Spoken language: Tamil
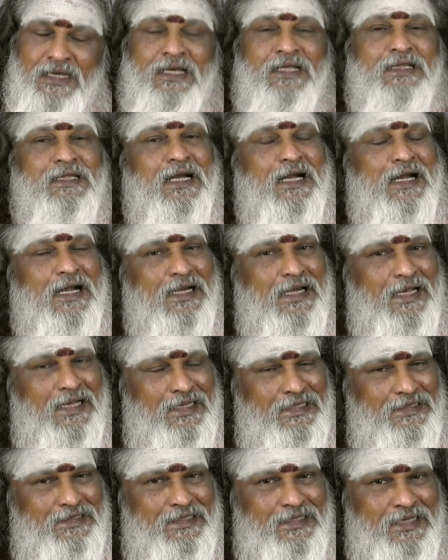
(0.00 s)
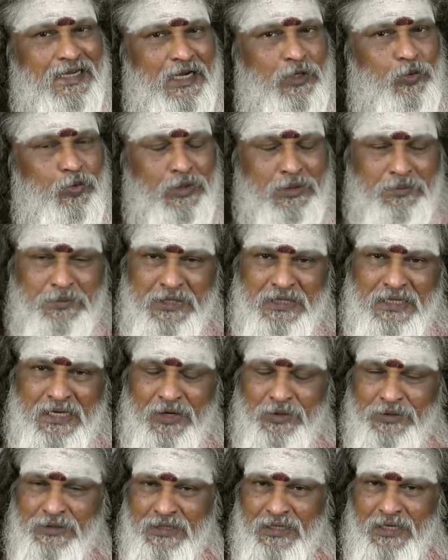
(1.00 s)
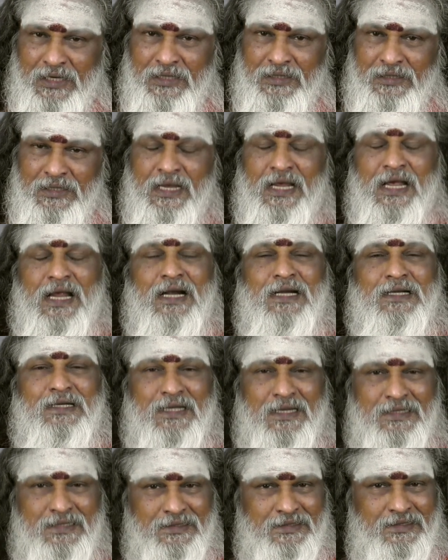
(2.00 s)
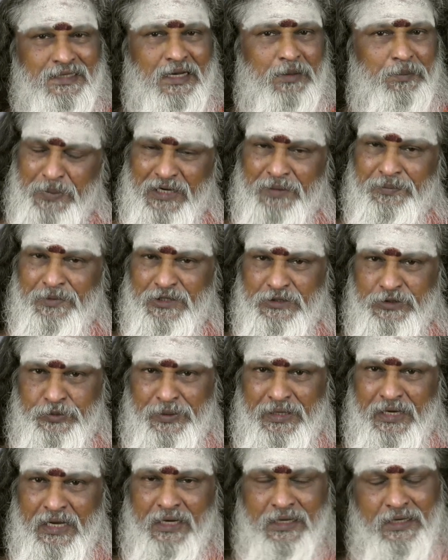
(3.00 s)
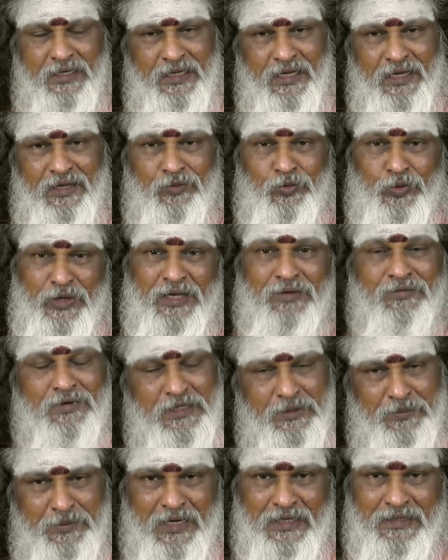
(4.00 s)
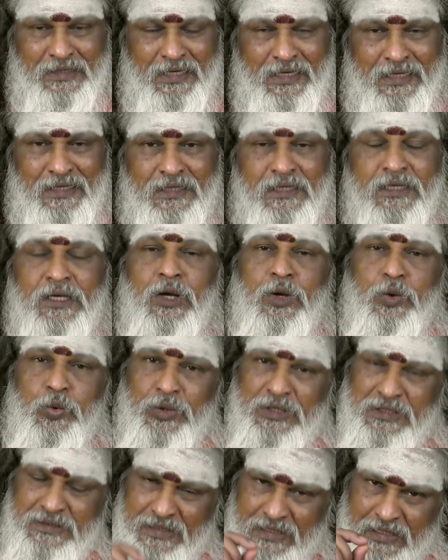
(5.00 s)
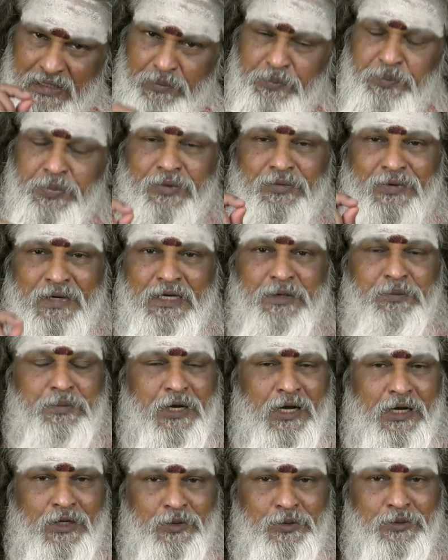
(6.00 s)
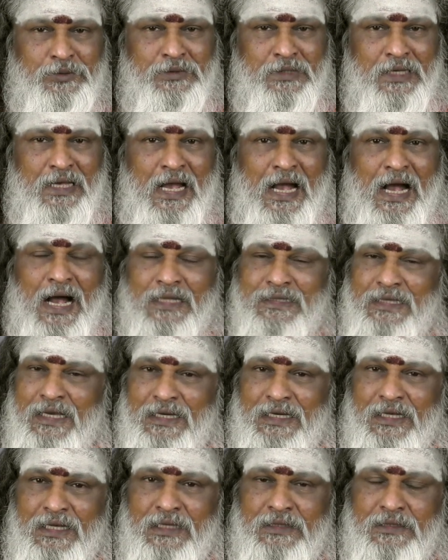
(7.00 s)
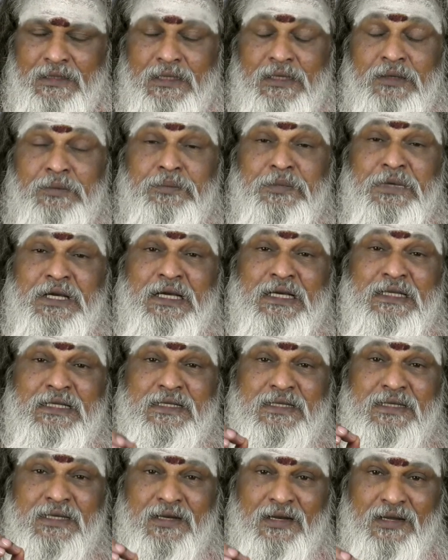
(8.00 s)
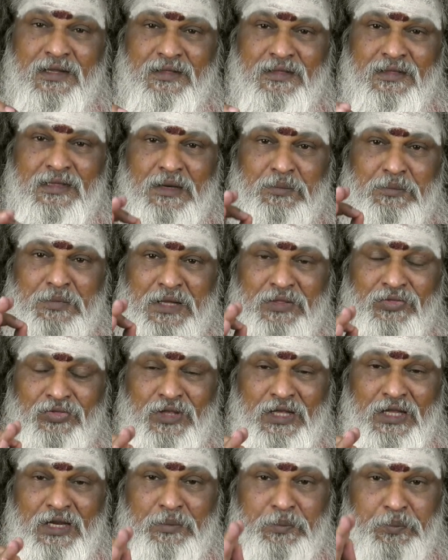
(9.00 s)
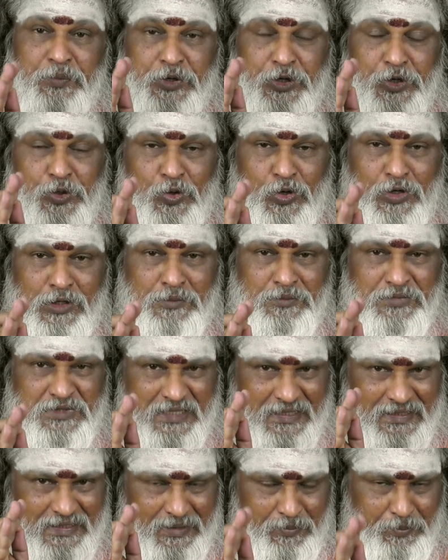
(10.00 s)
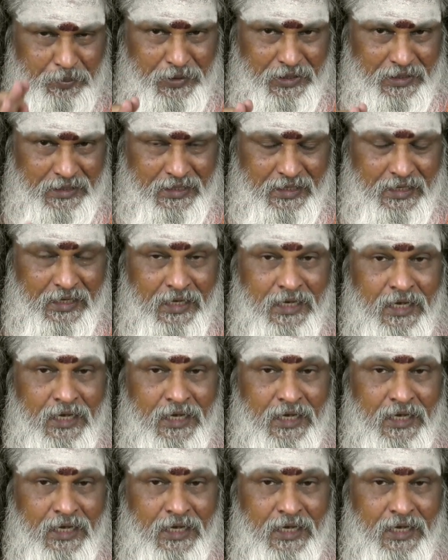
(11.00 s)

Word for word: இந்த கடைசி நாள் ஒன்பதாவது நாள் லலிதா பரமேஸ்வரி அன்னையினுடைய வழிபாட்டில் ஒரு சிறப்பு வழிபாடும் அதே நேரத்தில் மிகச்சிறந்த மந்திர பிரயோகம் செய்யப்பட்ட